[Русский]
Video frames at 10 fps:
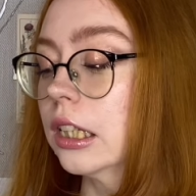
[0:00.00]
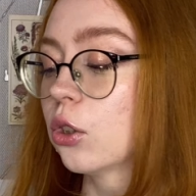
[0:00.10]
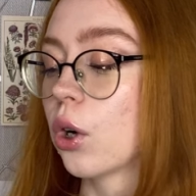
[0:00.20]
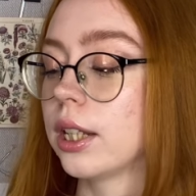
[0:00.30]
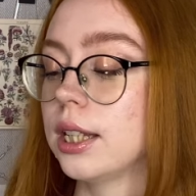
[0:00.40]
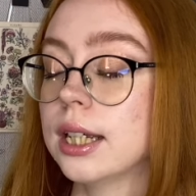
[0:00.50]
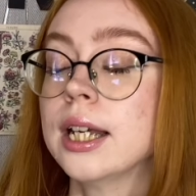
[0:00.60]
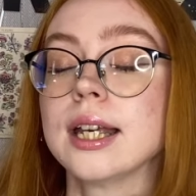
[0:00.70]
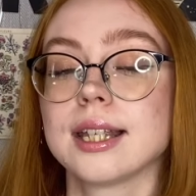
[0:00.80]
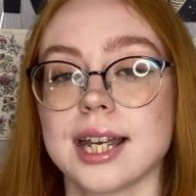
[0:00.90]
но они
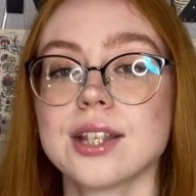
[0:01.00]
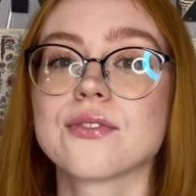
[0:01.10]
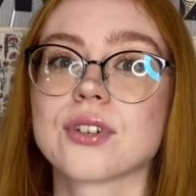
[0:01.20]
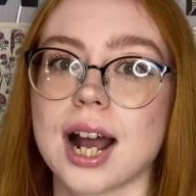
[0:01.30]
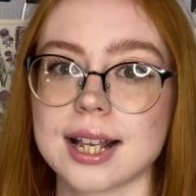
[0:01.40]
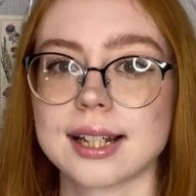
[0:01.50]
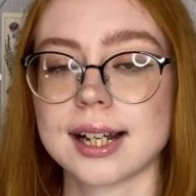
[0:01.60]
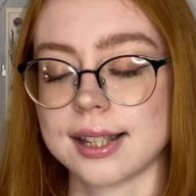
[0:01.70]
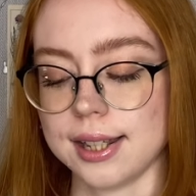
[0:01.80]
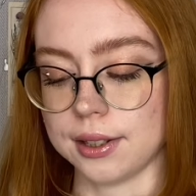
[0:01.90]
есть в разных
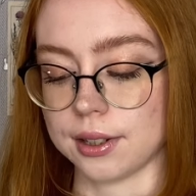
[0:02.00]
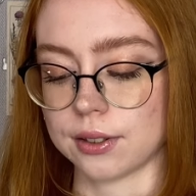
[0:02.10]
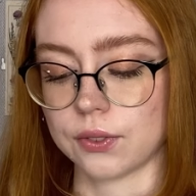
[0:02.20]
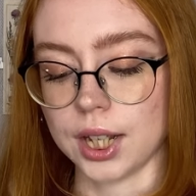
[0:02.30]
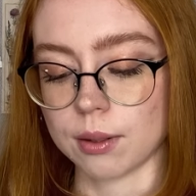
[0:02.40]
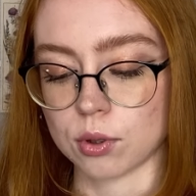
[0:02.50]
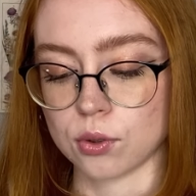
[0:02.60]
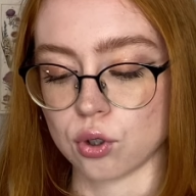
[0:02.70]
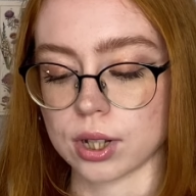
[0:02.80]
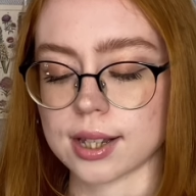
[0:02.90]
оттенках. В данном
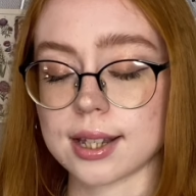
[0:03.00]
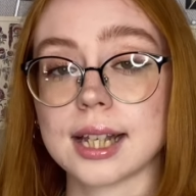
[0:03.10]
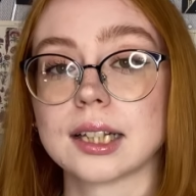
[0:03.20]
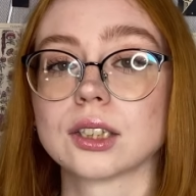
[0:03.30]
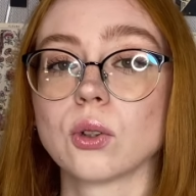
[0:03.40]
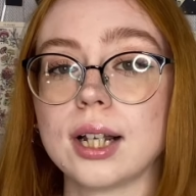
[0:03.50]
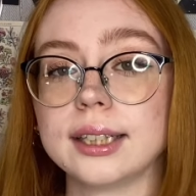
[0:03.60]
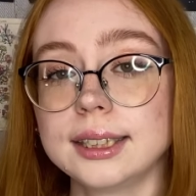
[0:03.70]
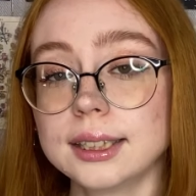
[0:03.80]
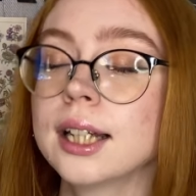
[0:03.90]
случае у нас оттенок
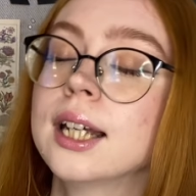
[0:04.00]
01.